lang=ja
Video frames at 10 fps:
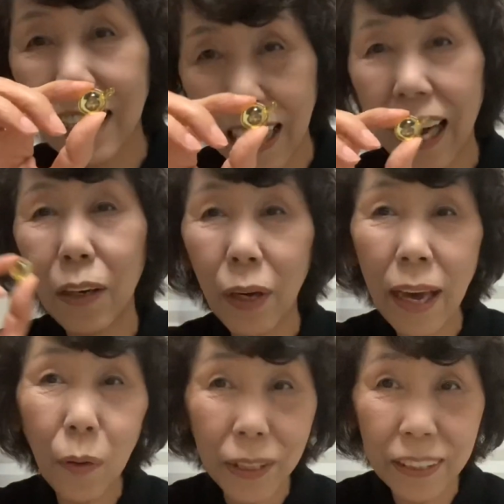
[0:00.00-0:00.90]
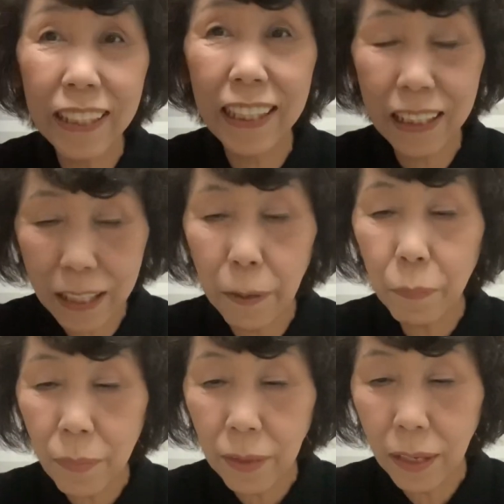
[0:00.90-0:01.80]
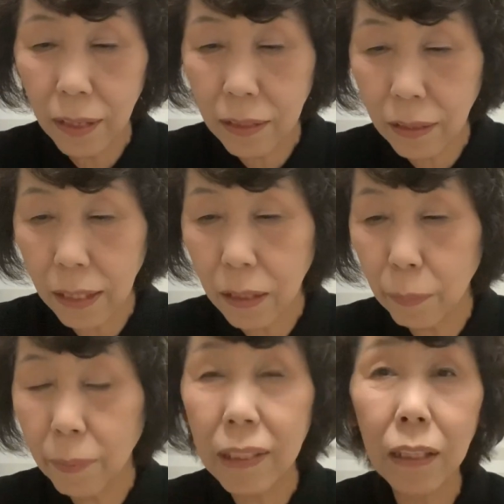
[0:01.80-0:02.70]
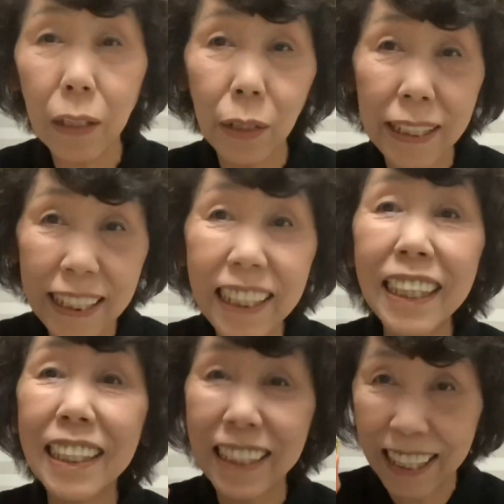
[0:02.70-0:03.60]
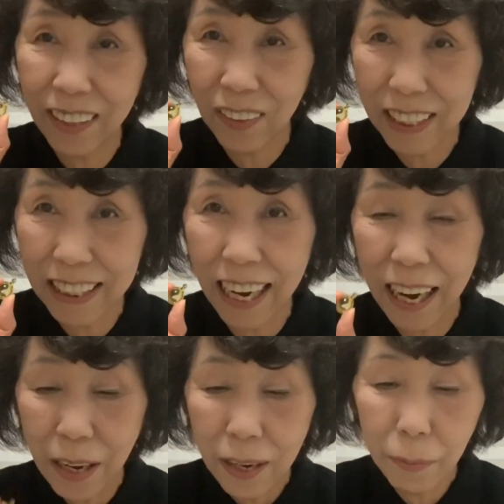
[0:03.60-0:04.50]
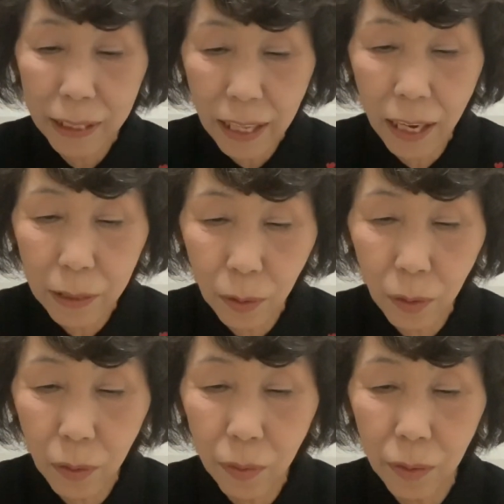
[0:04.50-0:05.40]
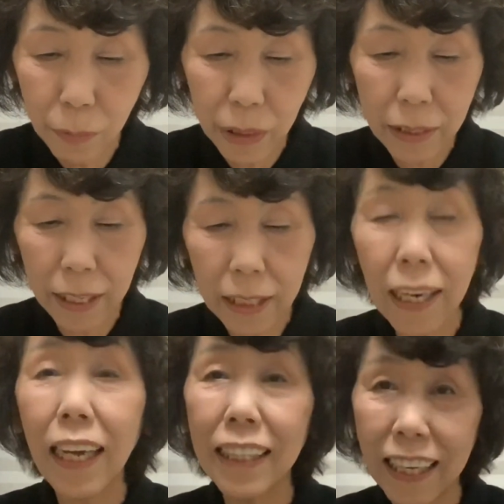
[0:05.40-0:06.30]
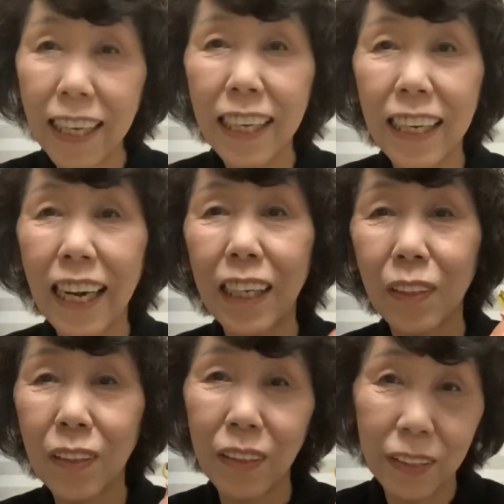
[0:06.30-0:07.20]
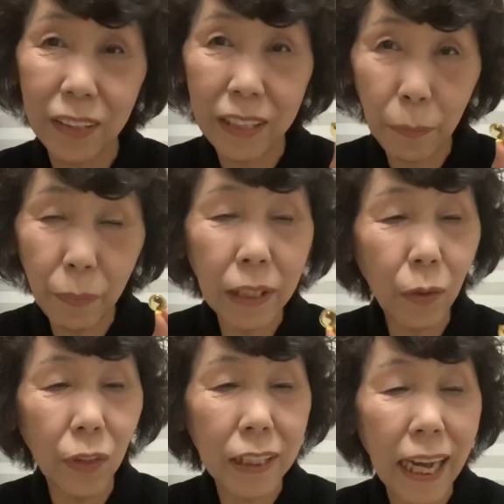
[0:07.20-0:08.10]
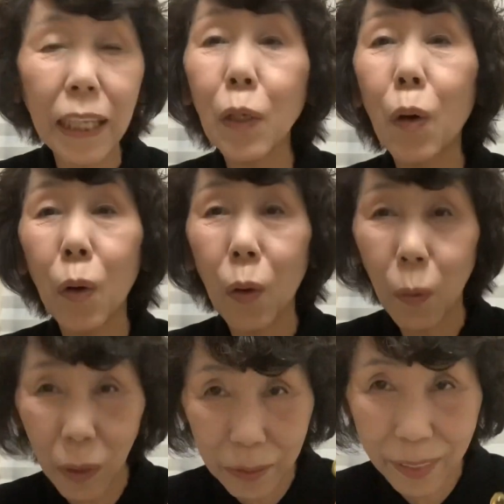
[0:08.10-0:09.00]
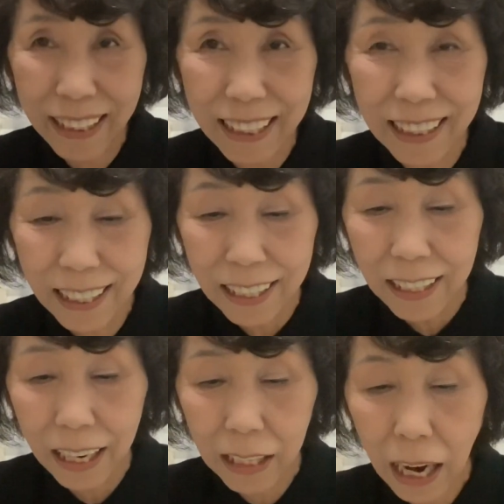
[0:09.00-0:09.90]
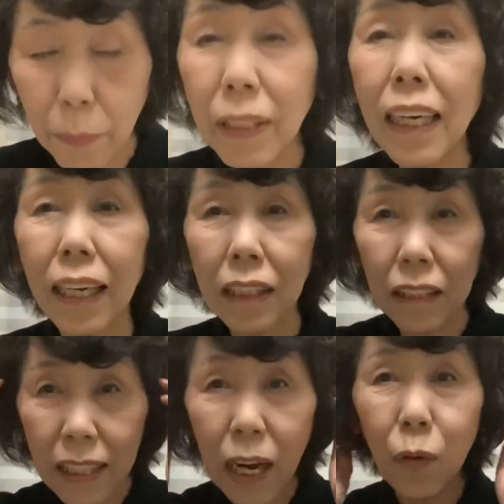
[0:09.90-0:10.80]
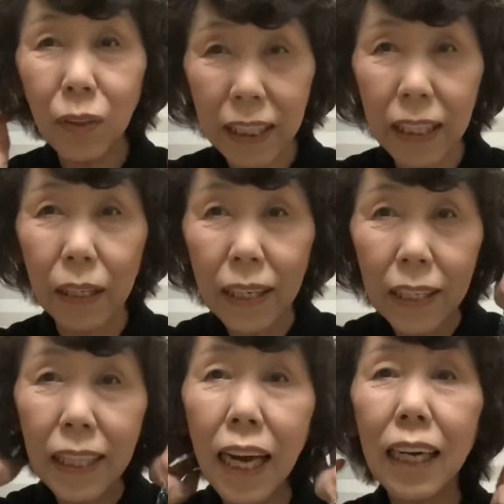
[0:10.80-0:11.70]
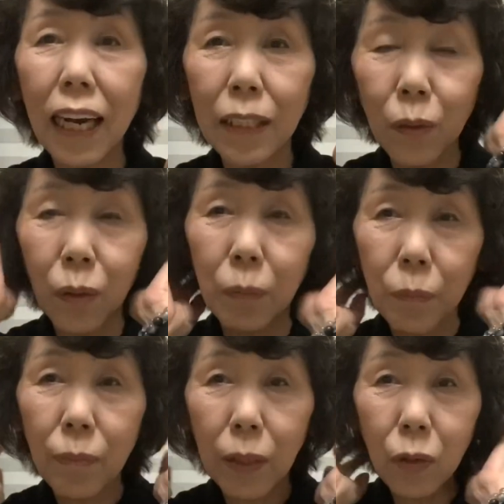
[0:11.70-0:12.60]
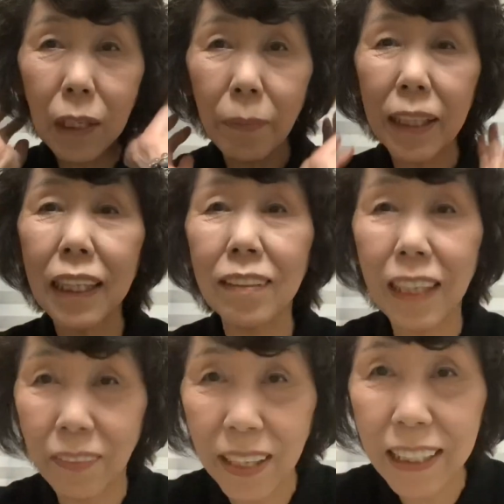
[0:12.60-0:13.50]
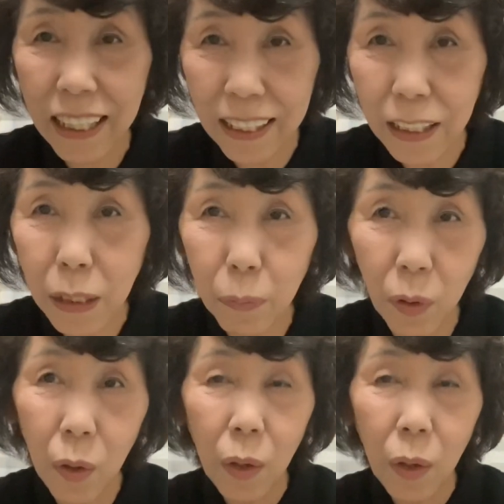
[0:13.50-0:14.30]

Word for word: たヘアオイルですね、えー、使ってみましたけど、いいですね、こちら。またあの、見つけたらね、あの、リピートをしたいと思います。髪が素直になんかあの、収まってくれましたね。いつも、